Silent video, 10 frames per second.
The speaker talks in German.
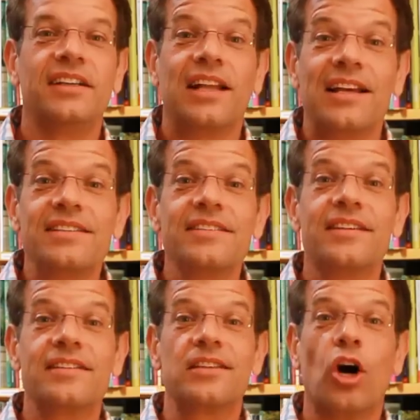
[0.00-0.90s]
Lassen Sie
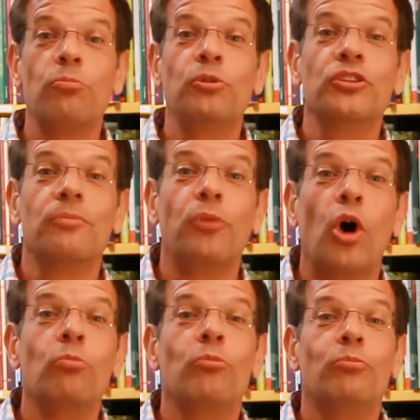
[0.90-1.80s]
das Laub unter
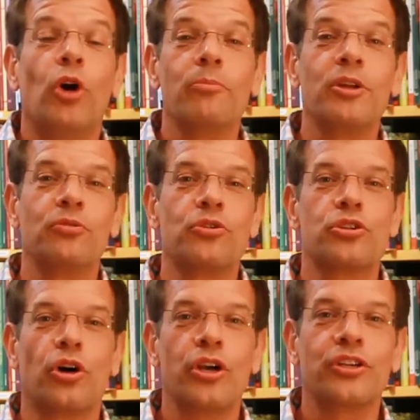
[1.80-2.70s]
Baum, Bäumen und
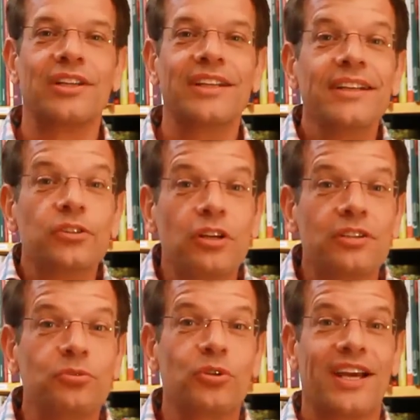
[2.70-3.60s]
Sträuchern liegen,
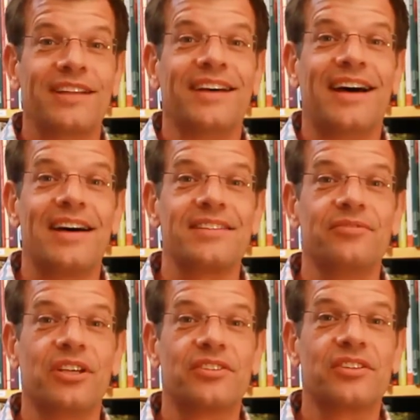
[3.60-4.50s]
dort wo kein Rasen
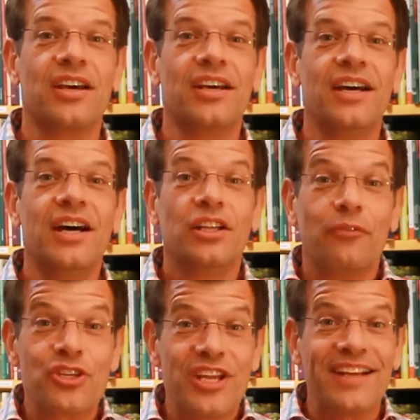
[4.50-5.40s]
wächst. Da
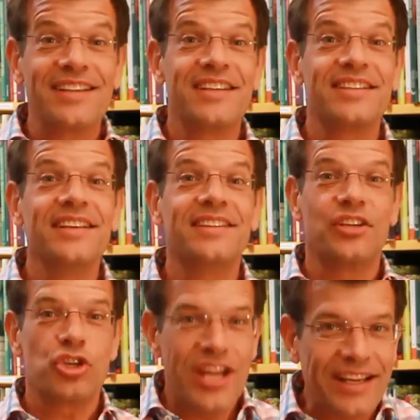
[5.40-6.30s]
verstecken sich nicht die
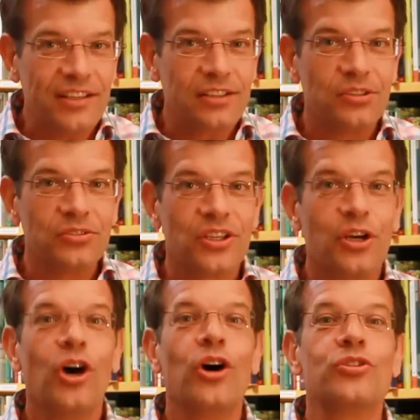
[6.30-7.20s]
Schnecken drunter,
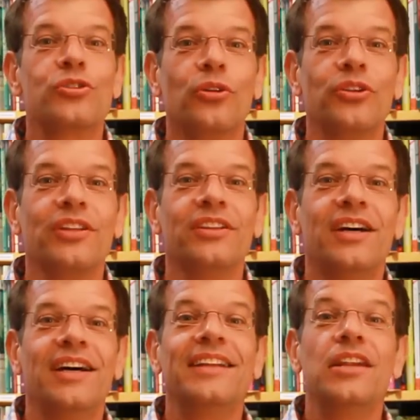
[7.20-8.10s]
sondern
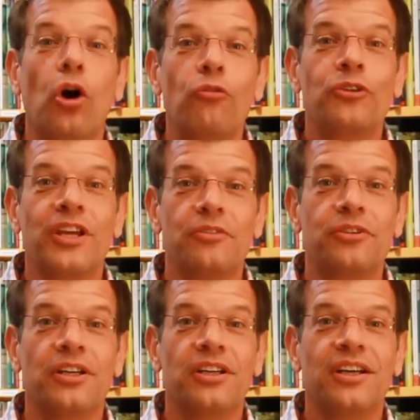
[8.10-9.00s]
die
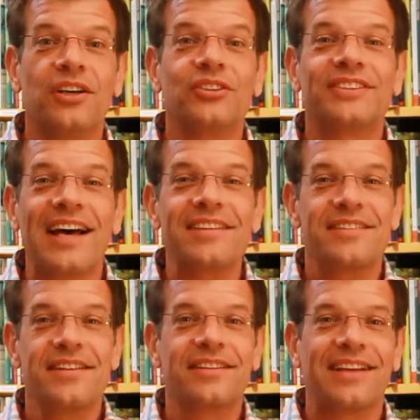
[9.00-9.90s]
Laufkäfer. Und das
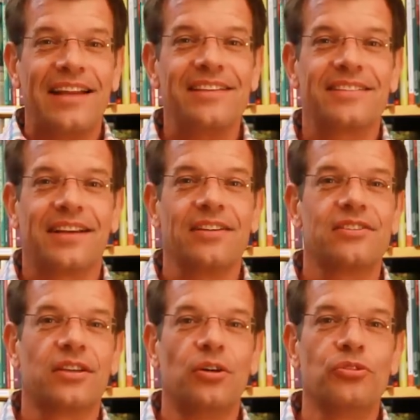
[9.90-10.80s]
sind ganz,
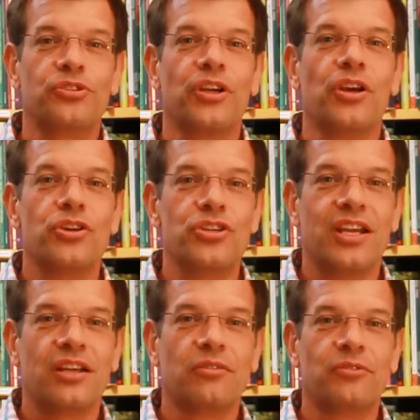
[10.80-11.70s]
ganz große
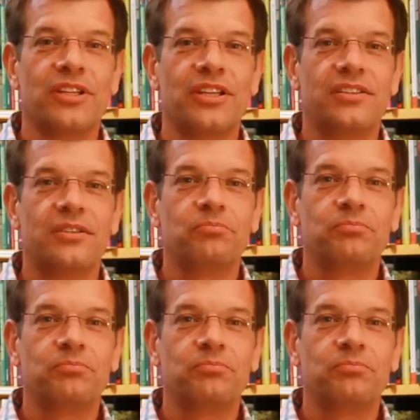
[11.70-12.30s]
Schneckenvernichter.